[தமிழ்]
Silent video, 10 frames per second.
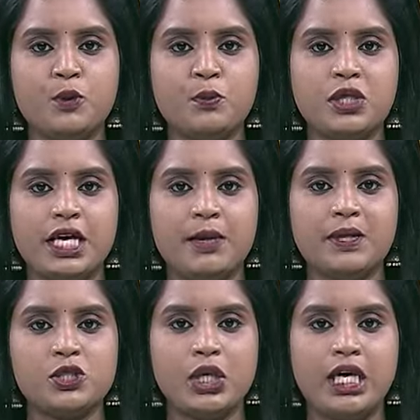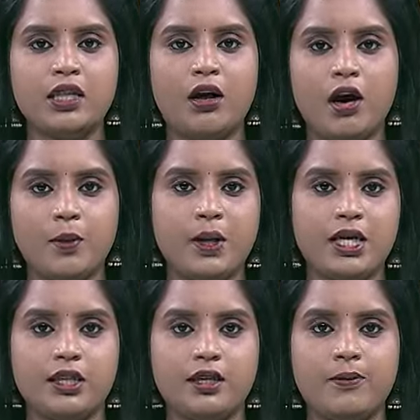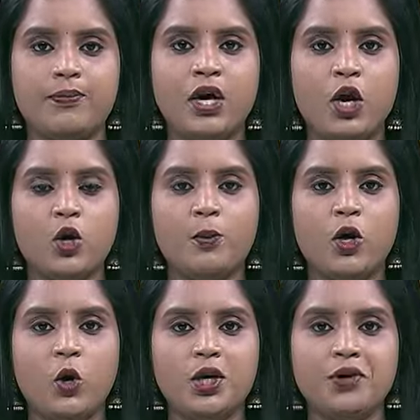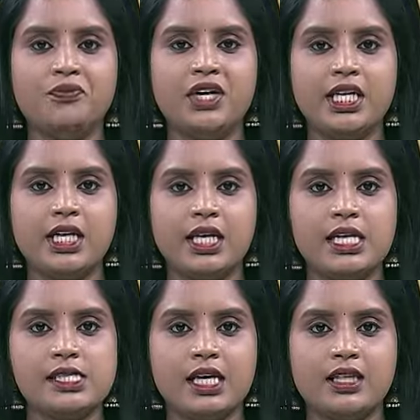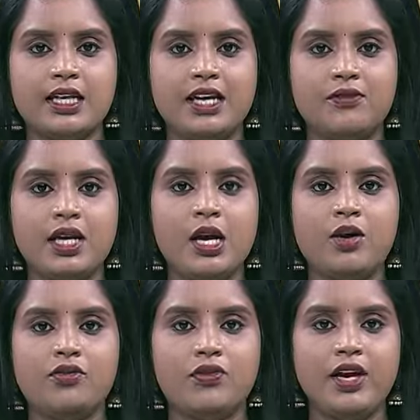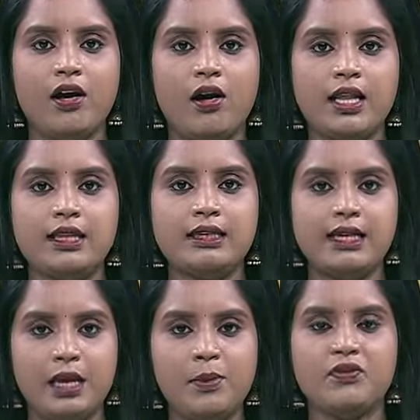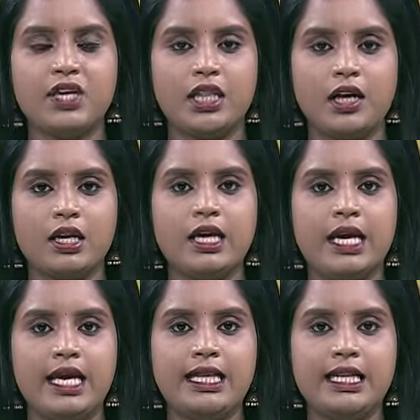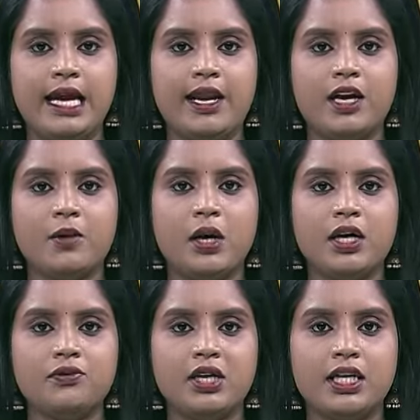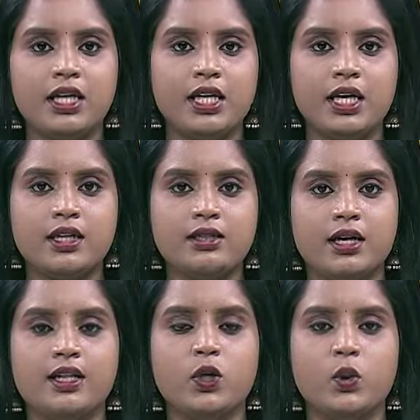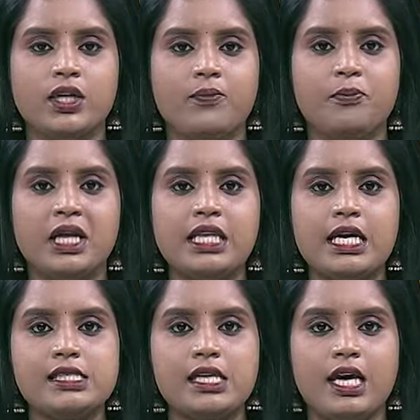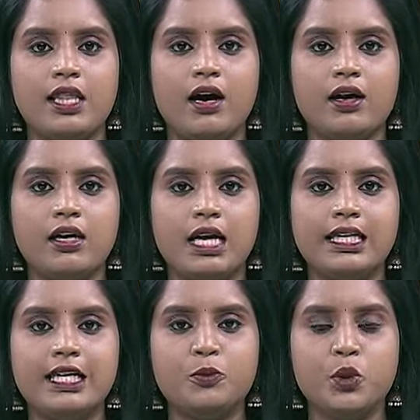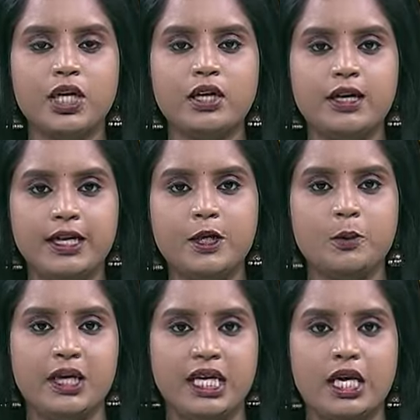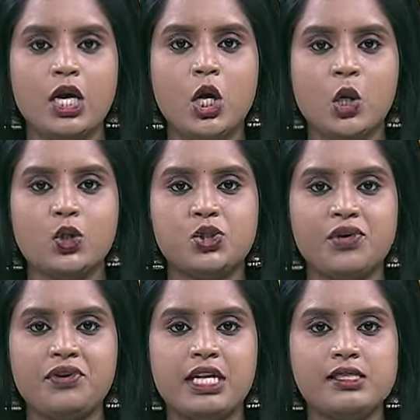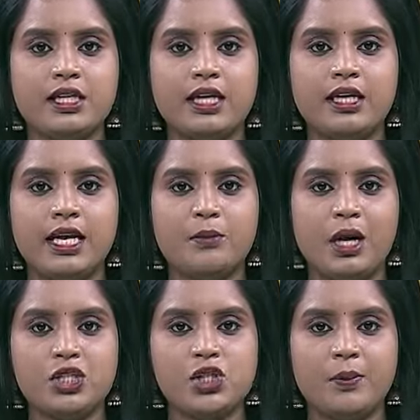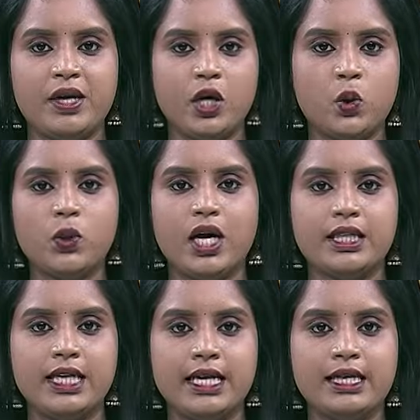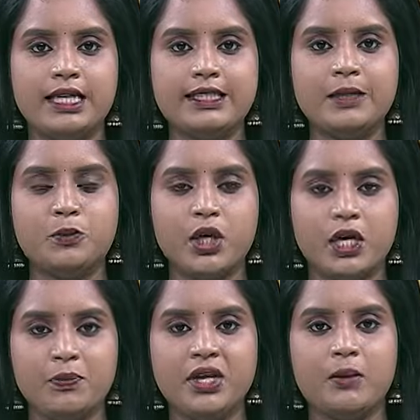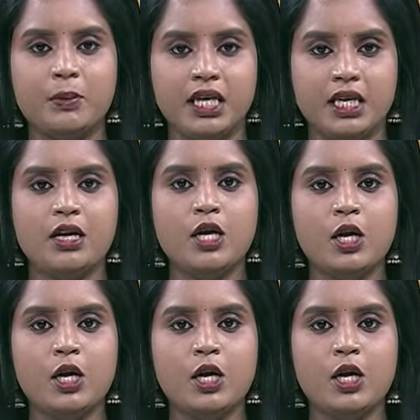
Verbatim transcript: முன்பு நடைபெற்ற இந்த ஆர்ப்பாட்டத்துக்கு கும்பகோணம் வழக்கறிஞர் சங்க தலைவர் விவேகானந்தன் தலைமை வகித்தார் இதில் ஏராளமான வழக்கறிஞர்கள் கலந்து கொண்டு மத்திய அரசுக்கு எதிராக கண்டன முழக்கங்களை எழுப்பினர் குற்றவியல் சட்டங்களை மாற்றி அமைக்கக்கூடாது என கண்டன முழக்கம் எழுப்பினர்